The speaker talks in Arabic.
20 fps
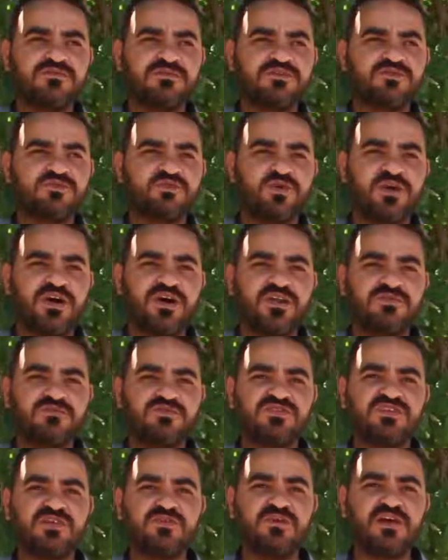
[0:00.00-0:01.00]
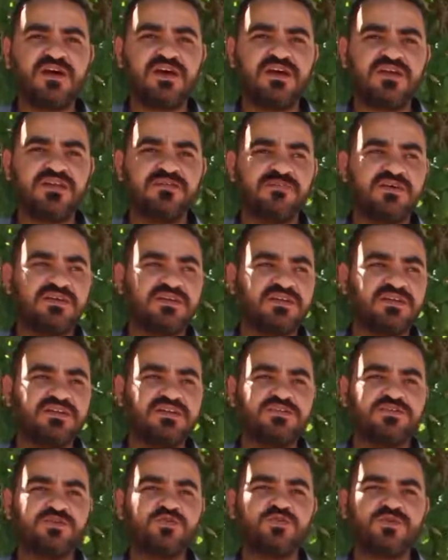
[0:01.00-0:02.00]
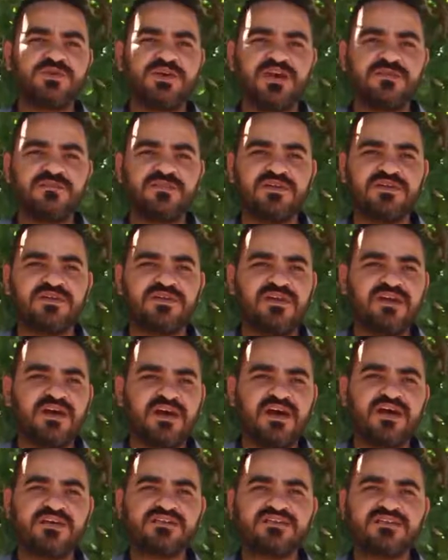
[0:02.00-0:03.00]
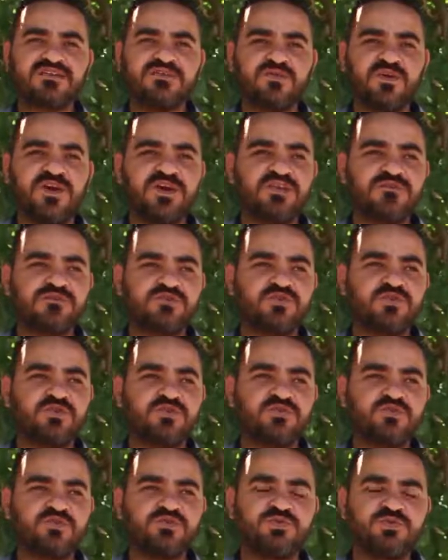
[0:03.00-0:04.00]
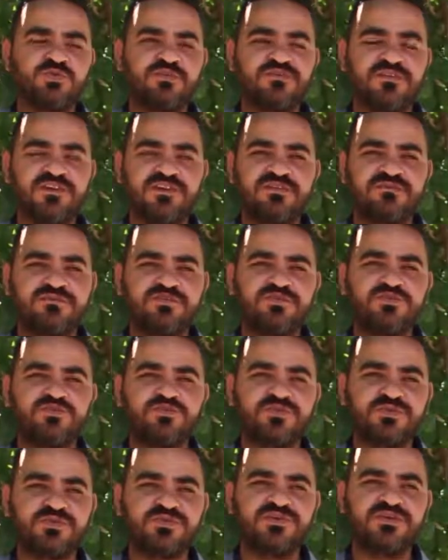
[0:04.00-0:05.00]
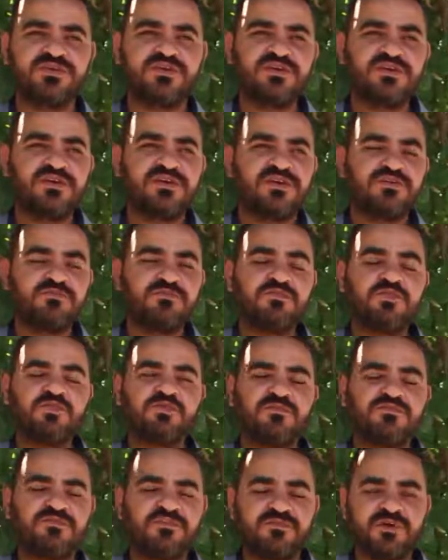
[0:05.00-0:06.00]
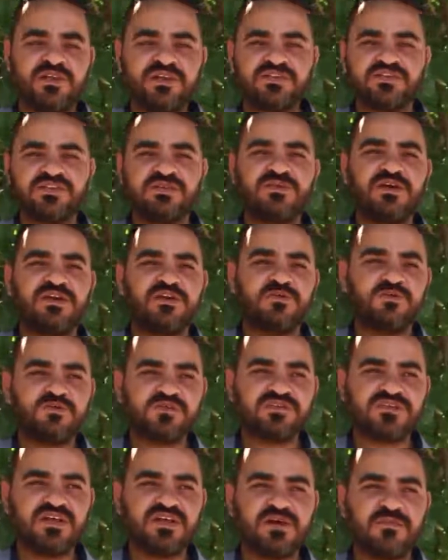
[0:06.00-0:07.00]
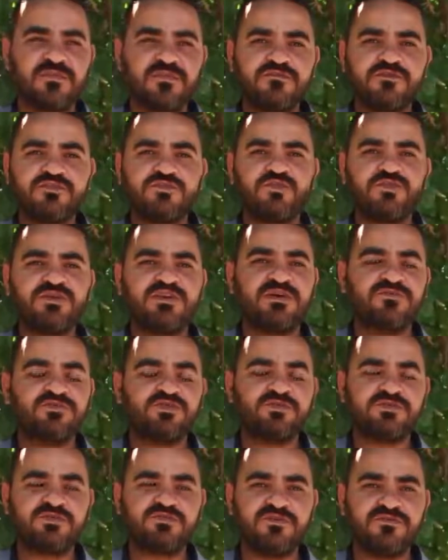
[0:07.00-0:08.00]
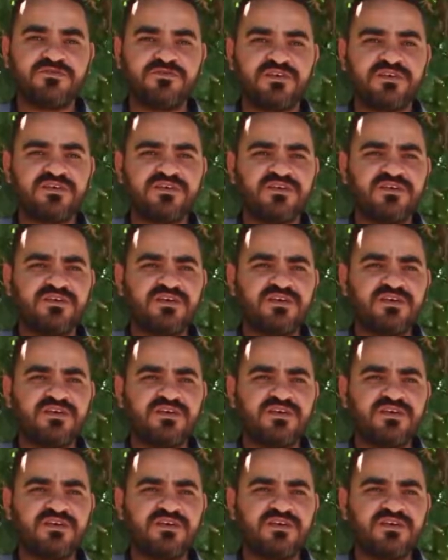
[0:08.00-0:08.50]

مشروع على مستوى منطقه الجنوب كامله خاصه انه هذا المشروع مش متوفر عندنا بالجنوب متوفر في المناطق الشماليه والوسطى اما الجنوب عندنا مش متوفر